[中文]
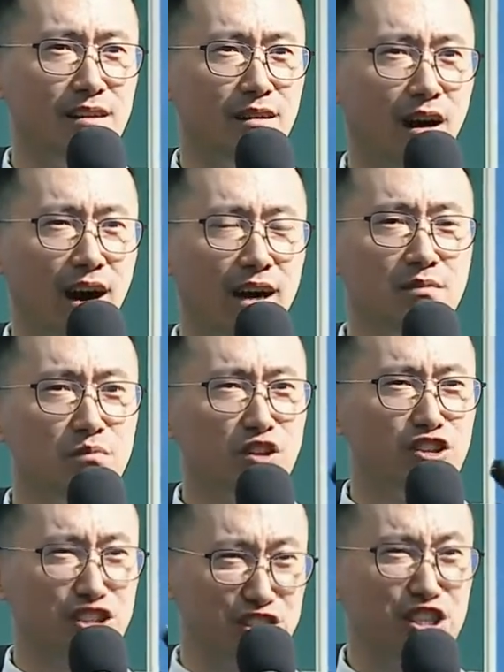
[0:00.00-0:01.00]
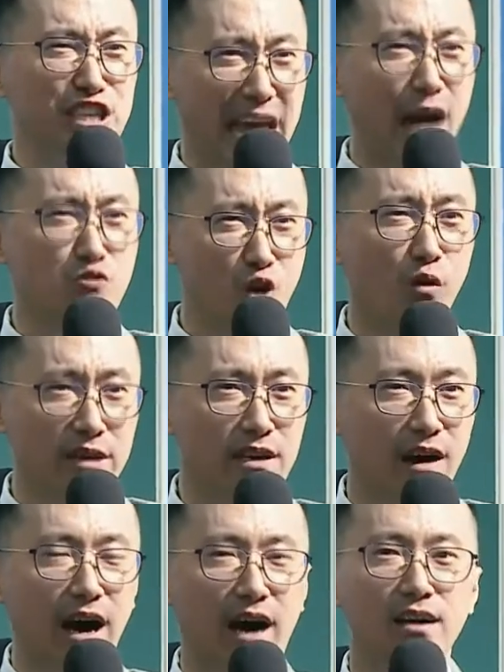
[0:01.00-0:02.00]
啊，十条容易
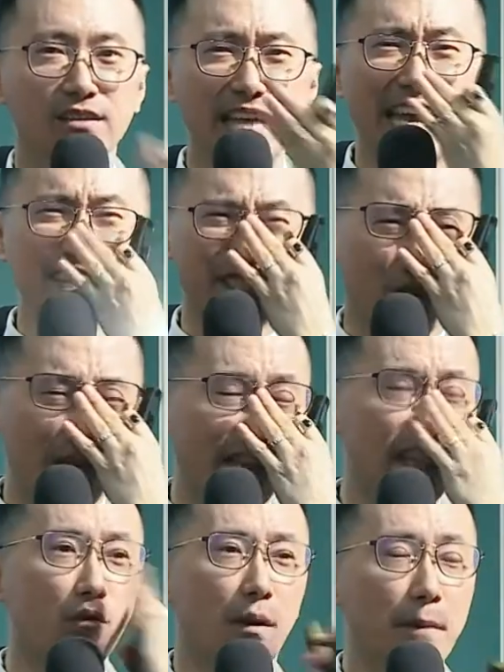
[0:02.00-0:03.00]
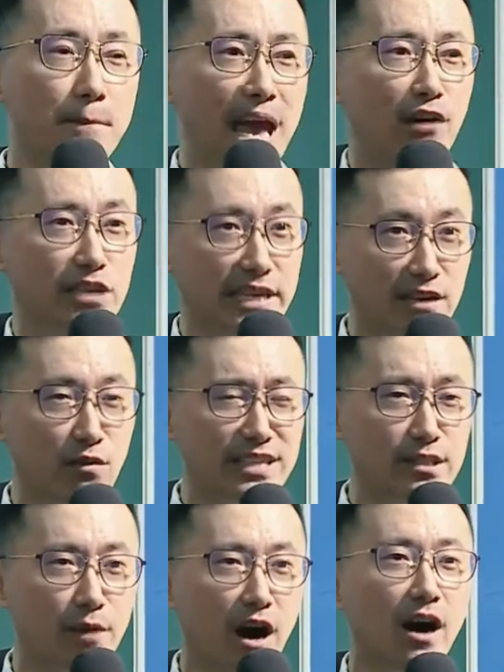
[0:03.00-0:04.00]
哈、哦，这一种人呢，我们不要听。为
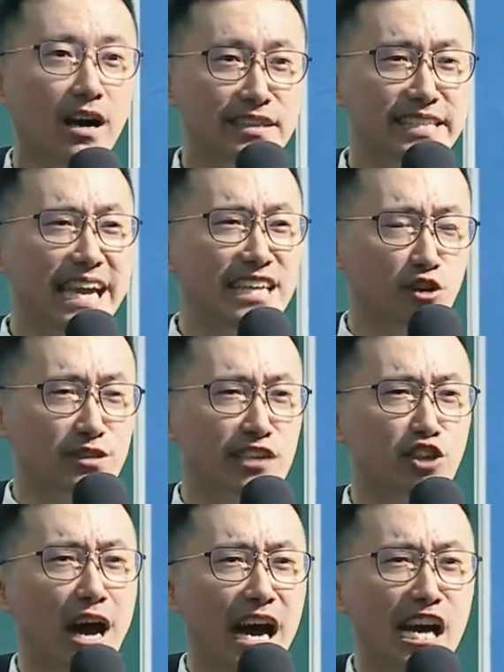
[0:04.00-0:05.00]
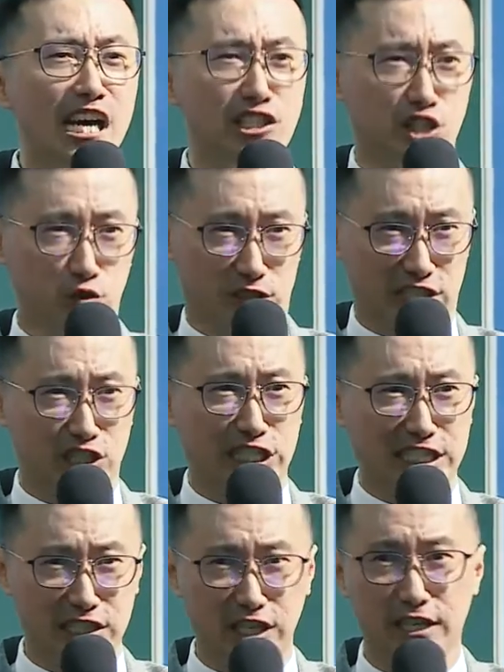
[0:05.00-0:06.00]
什么？这一种叫做二九十
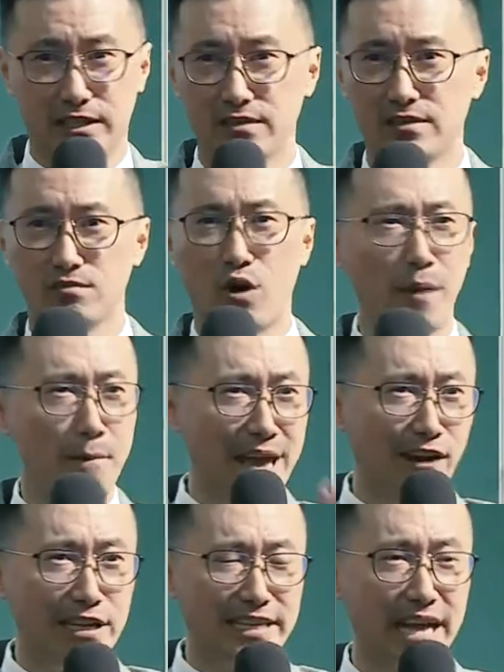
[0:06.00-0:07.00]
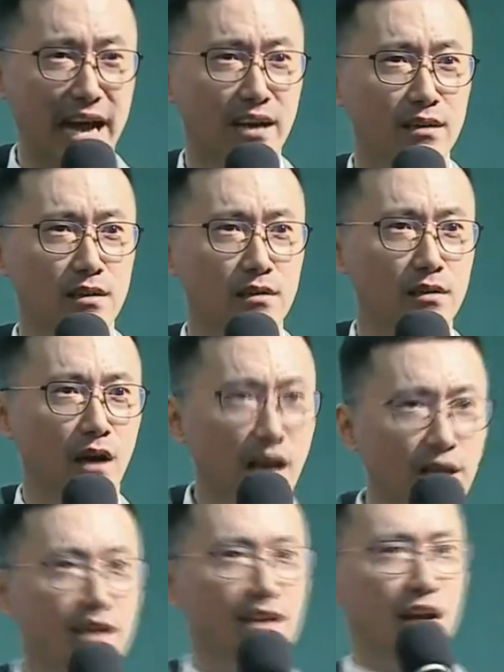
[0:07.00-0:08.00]
七的人，我们不要理他。哎，
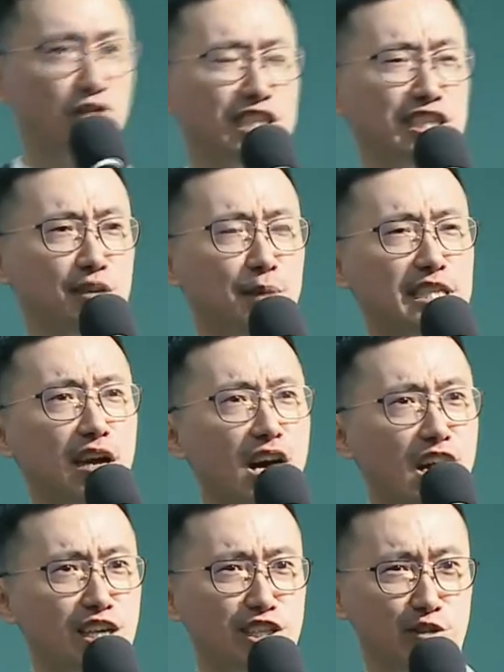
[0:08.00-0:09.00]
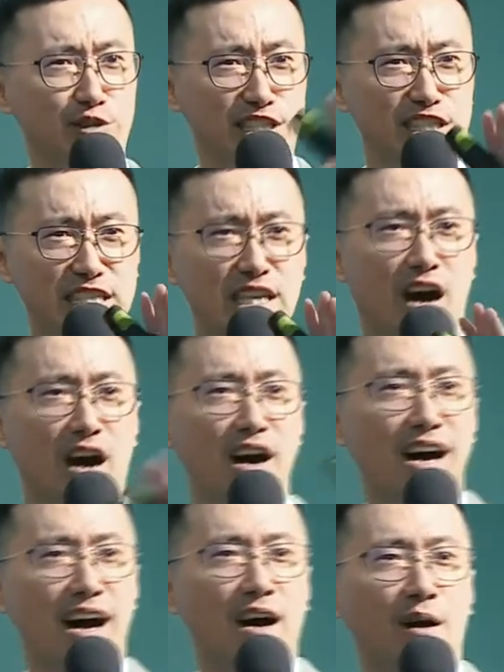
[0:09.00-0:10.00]
老师，什么叫二九十七哦？
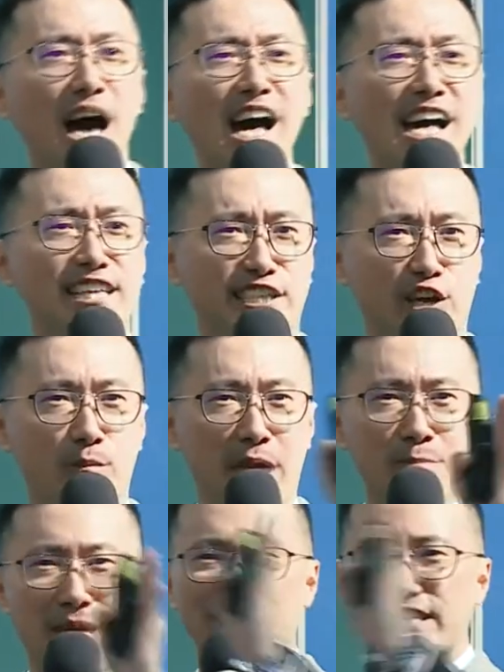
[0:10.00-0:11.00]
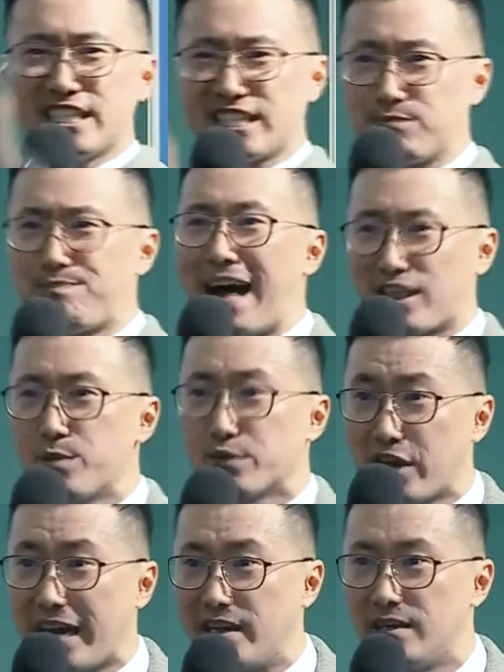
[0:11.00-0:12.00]
二九明明是十八，对不
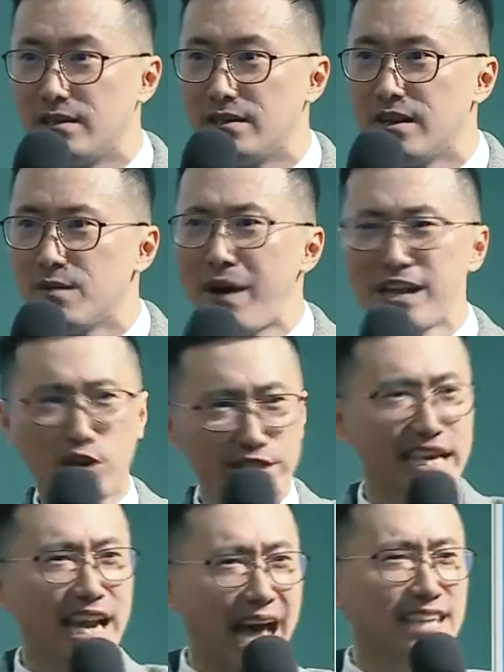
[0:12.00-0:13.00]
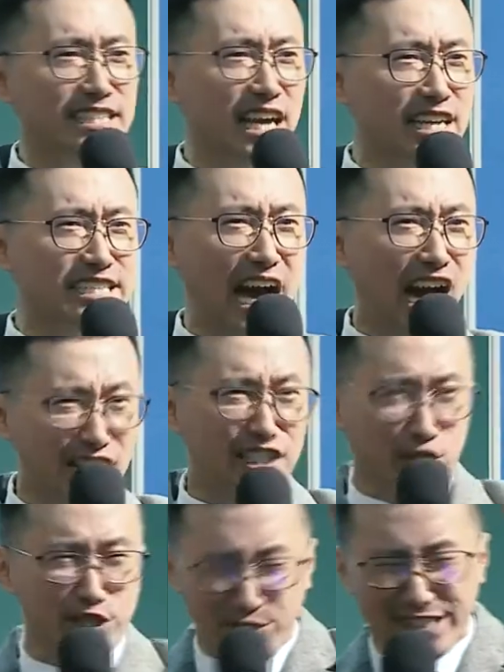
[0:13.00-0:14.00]
对？但有些人还是跟你讲二九
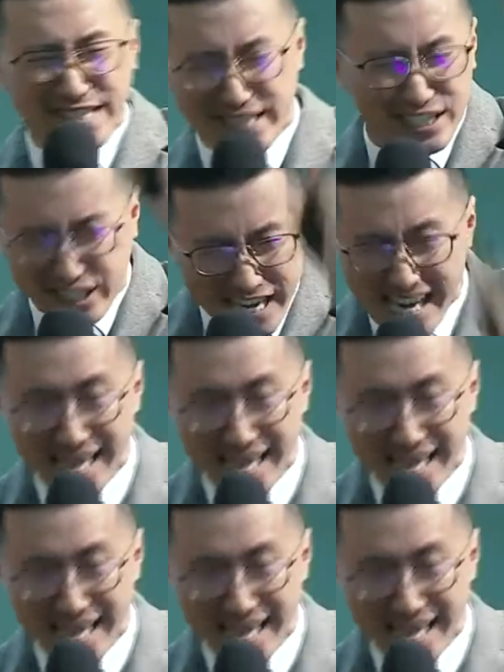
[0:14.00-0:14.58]
就是十七，